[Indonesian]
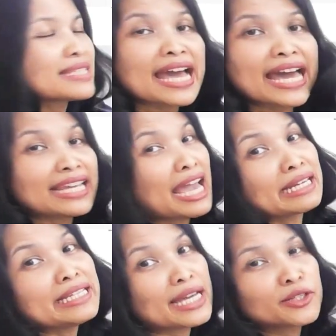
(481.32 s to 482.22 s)

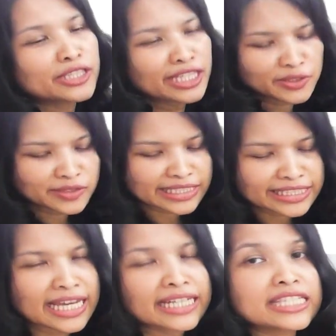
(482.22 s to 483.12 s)
sehari-hari kalau di
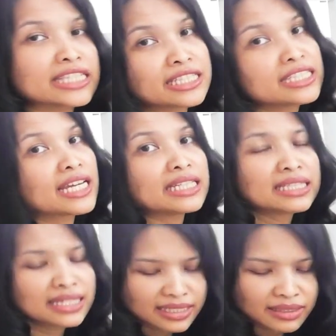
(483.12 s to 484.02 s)
Indonesia di sini jadi
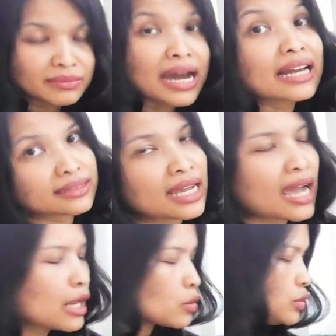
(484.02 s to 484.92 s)
harta
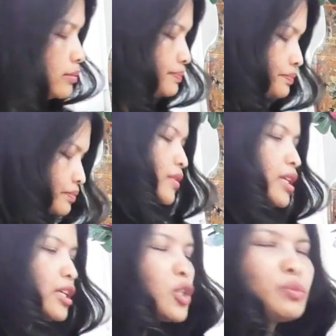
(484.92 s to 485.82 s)
karun.
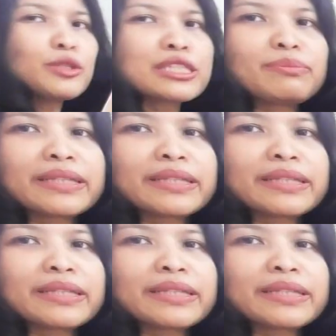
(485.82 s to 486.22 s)
Kerupuk